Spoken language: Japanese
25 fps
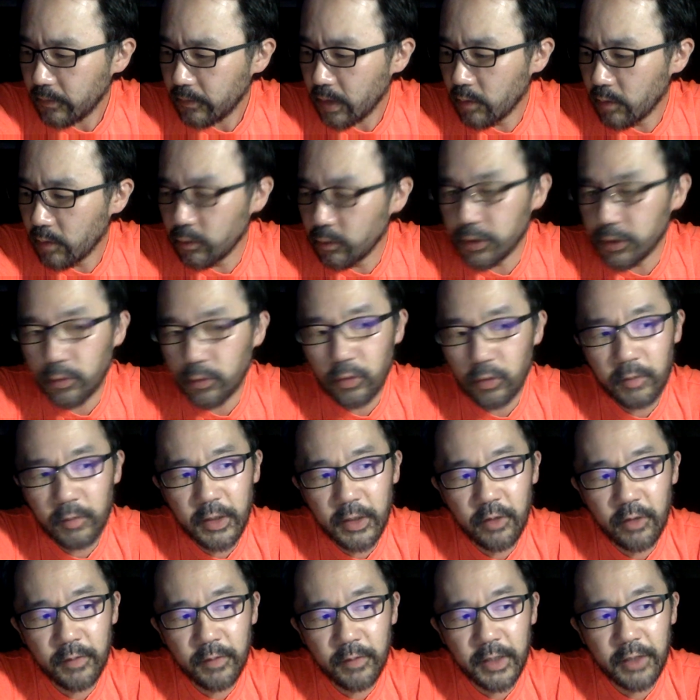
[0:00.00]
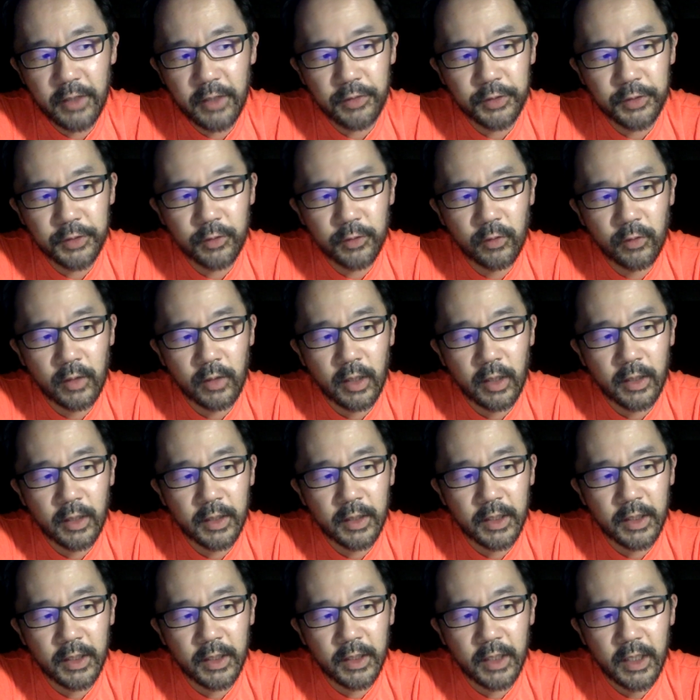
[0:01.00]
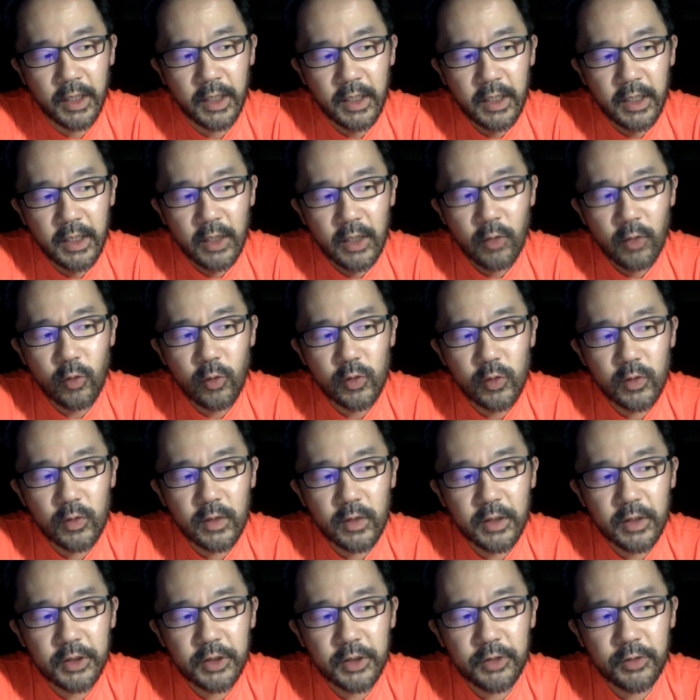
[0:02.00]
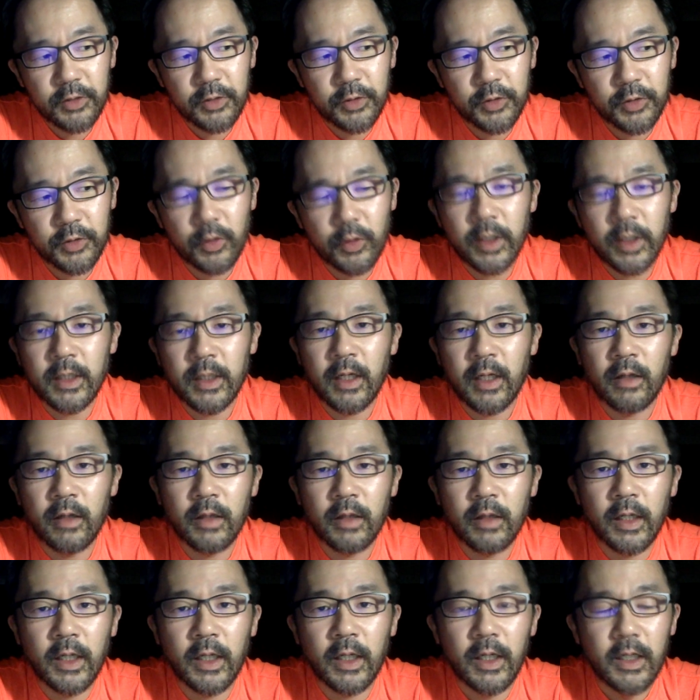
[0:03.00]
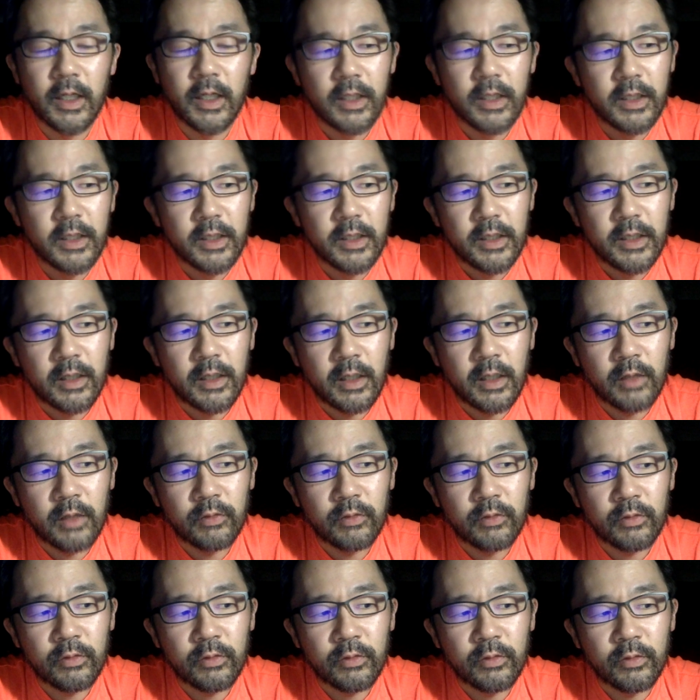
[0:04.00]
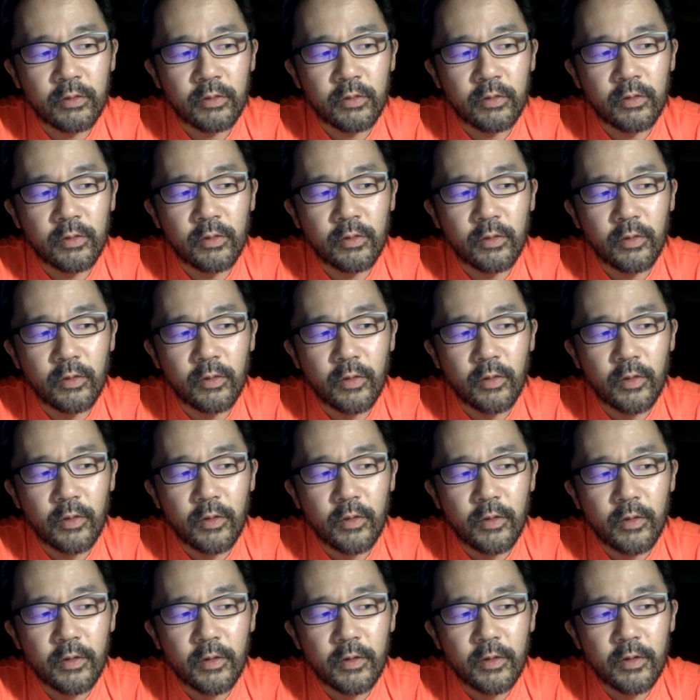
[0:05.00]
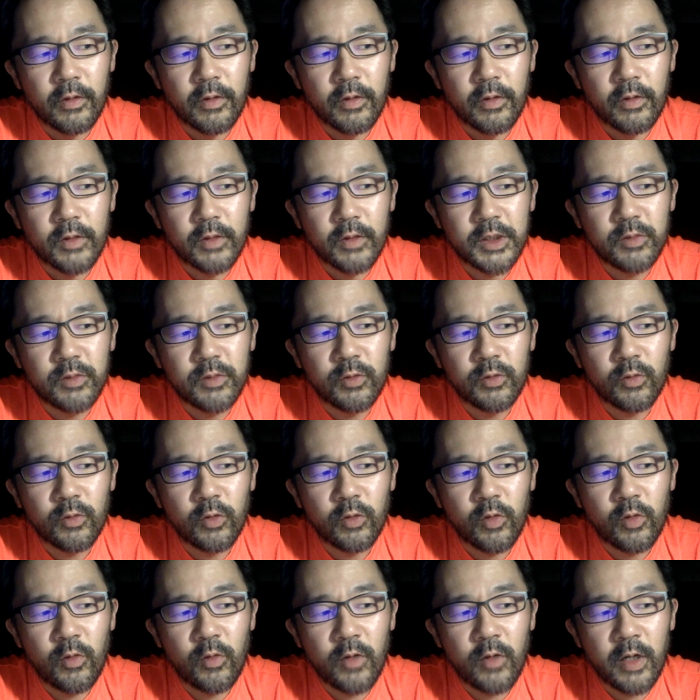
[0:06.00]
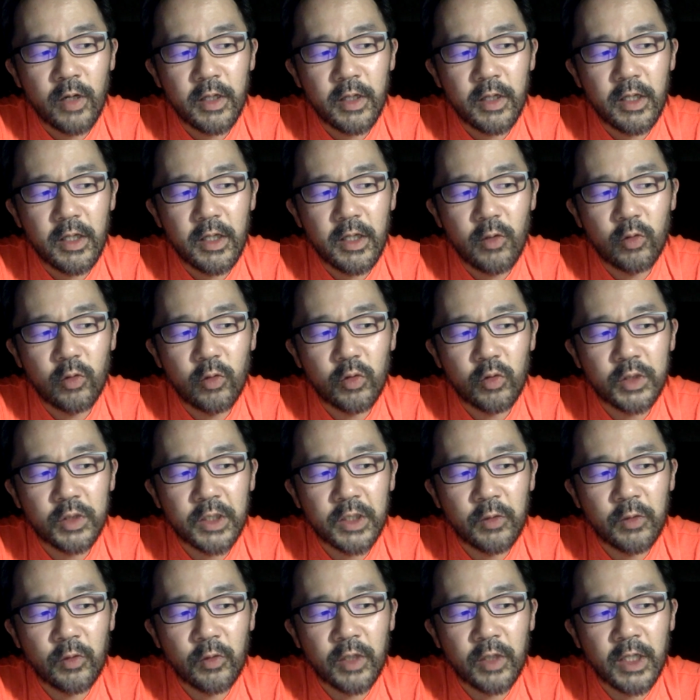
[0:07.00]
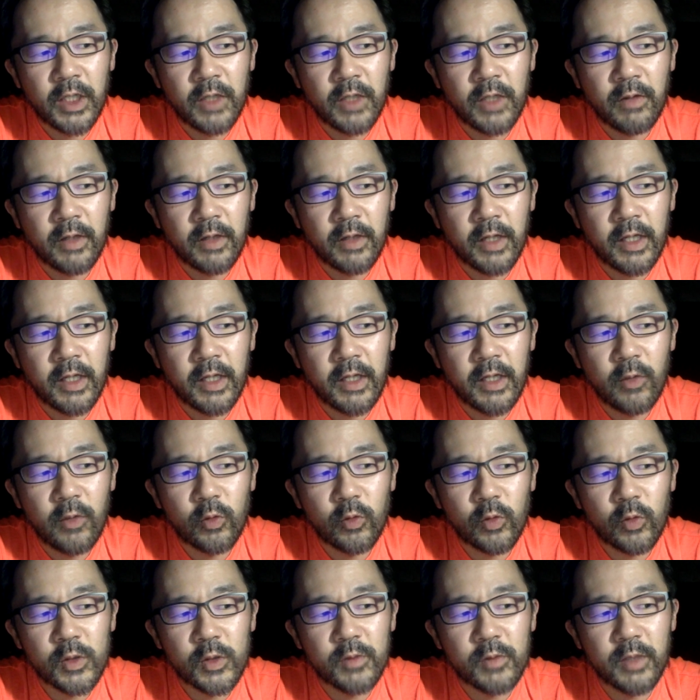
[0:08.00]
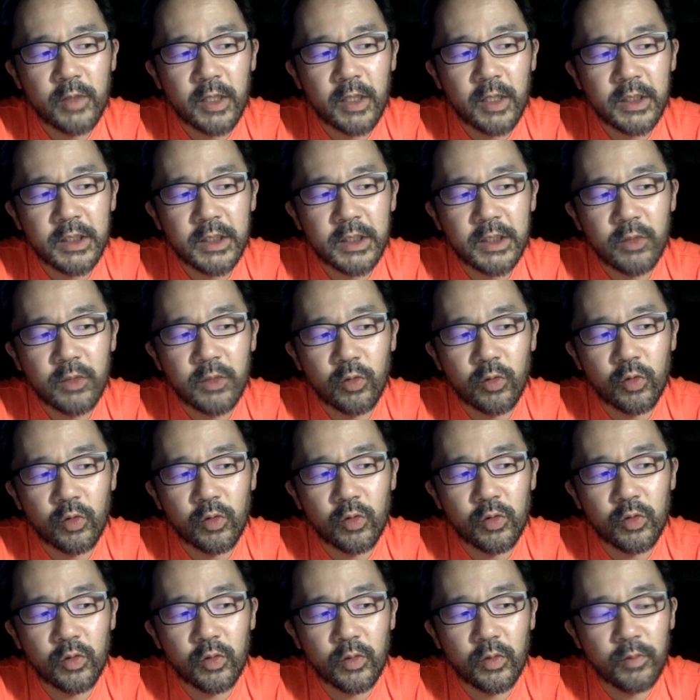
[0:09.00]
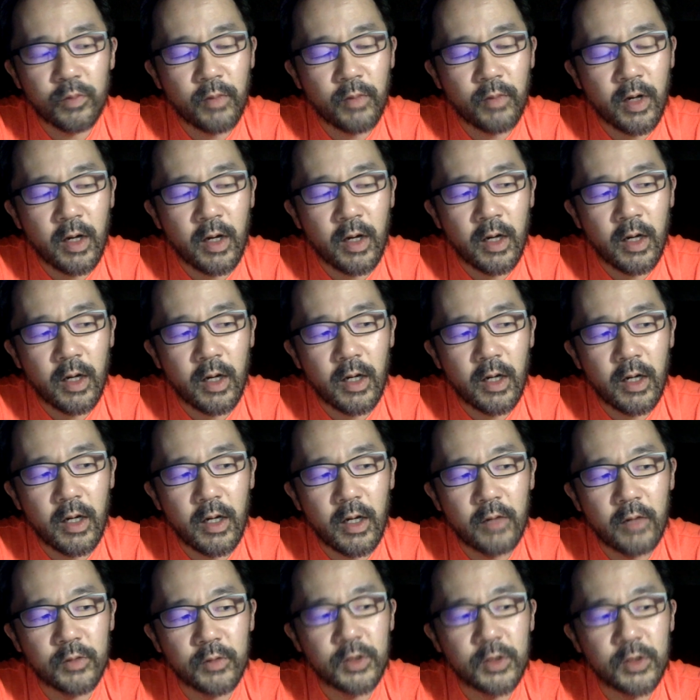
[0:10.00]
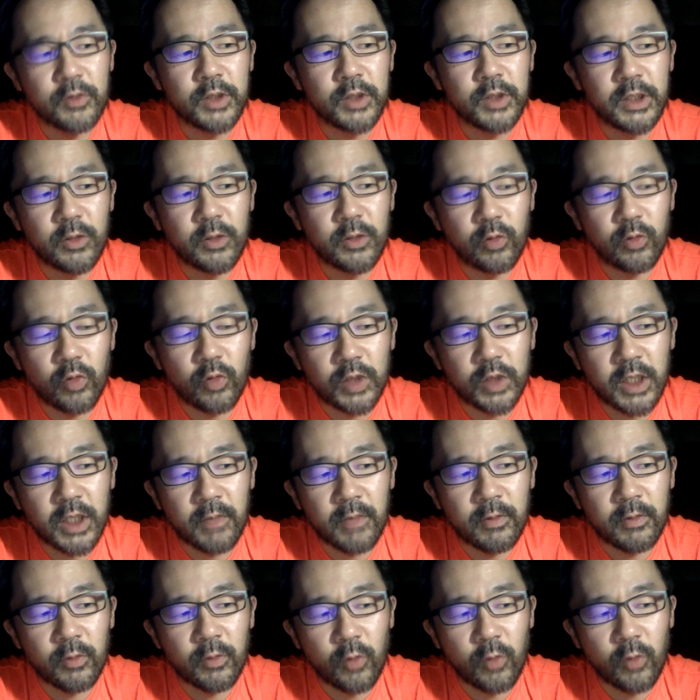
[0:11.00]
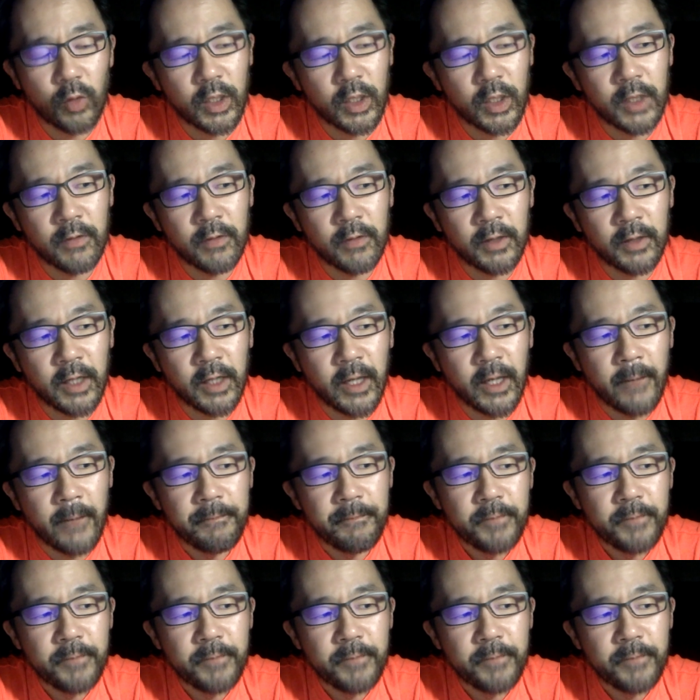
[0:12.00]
もしこのビデオを見てる人の中に、子育て中の人がいたらね、あの自分の子供がいいことした時にはね、いいこと、素晴らしいこと、まあ、美しいことをした時にはね、